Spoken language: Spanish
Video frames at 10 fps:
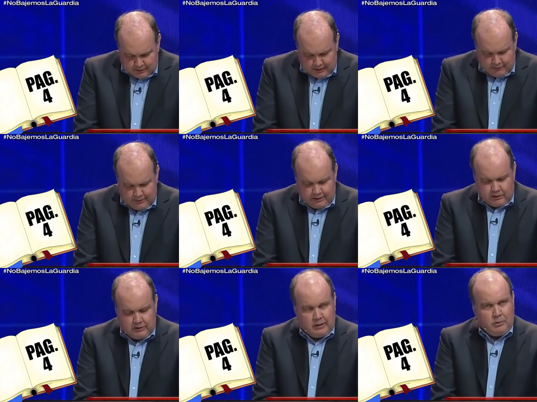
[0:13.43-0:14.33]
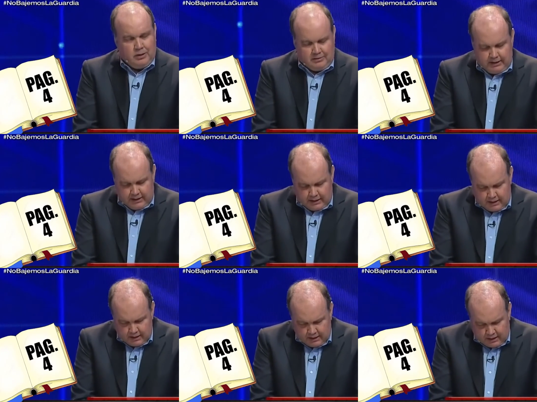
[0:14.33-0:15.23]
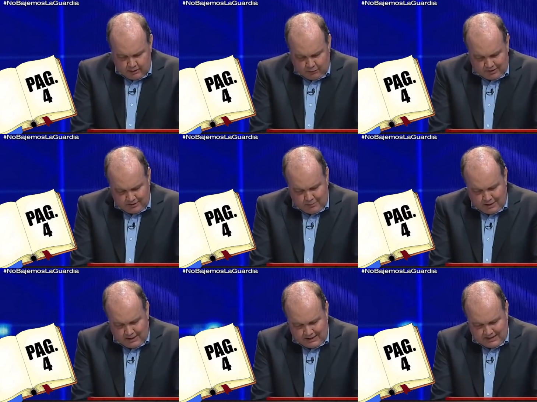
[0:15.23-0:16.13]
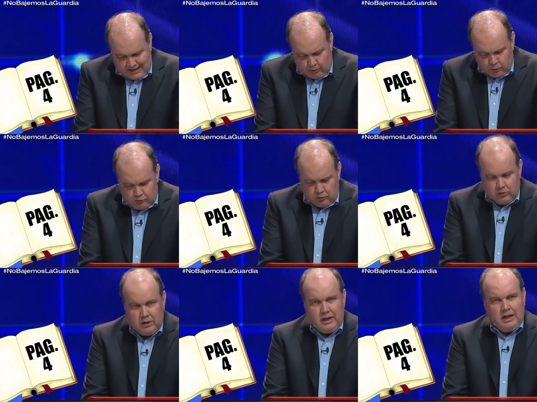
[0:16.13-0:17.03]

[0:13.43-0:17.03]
para defender a nuestra policía y Fuerza Armada del abuso